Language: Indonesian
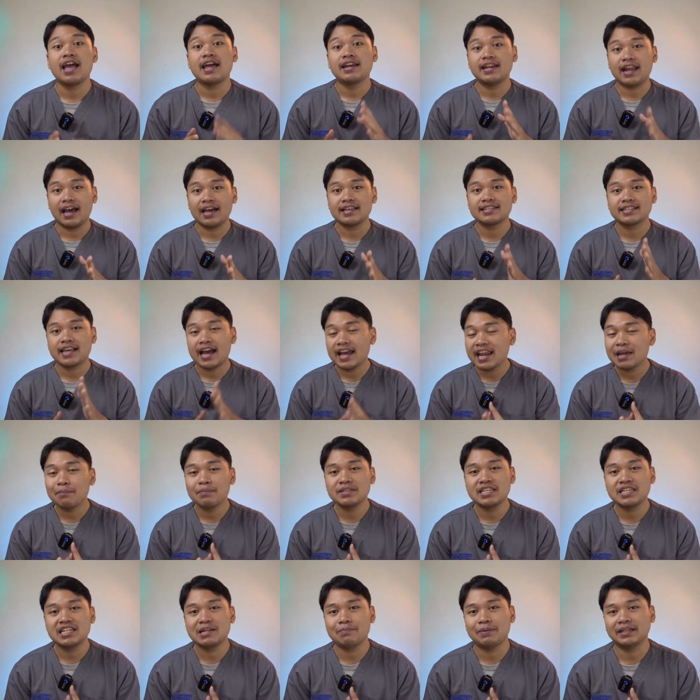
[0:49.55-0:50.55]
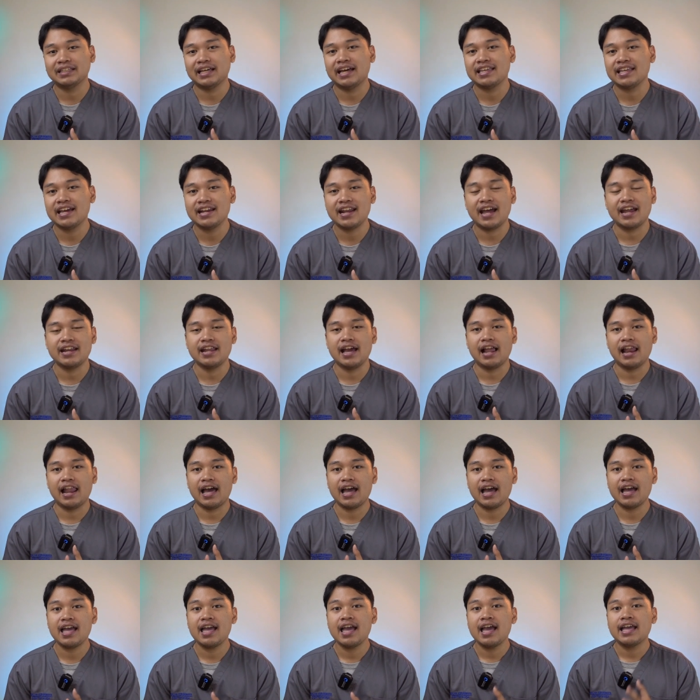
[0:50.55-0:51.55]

Nah, sekarang yang menjadi pertanyaan adalah